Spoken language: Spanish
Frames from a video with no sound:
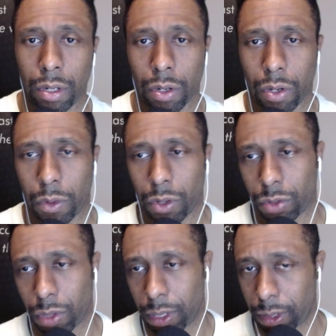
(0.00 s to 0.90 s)
como los
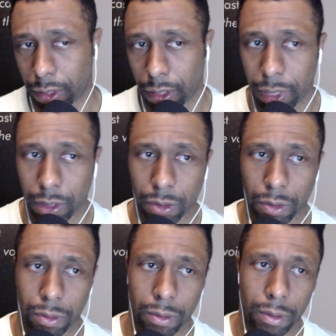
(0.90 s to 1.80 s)
de
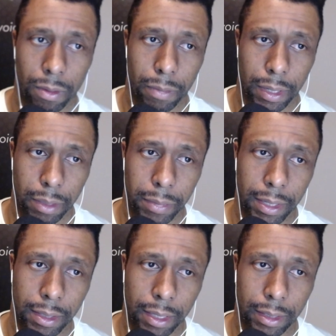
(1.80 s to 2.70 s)
entretenimiento,
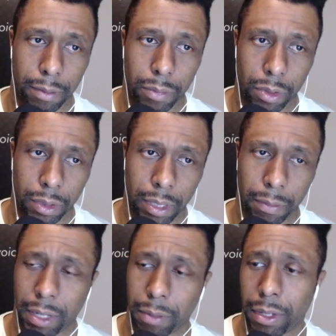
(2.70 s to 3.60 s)
vestimenta, transporte,
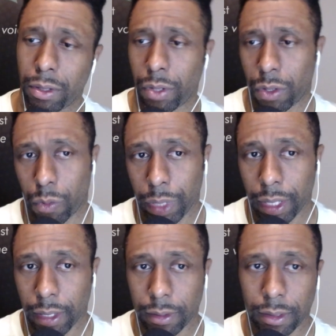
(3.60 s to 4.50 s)
experimentos y comida.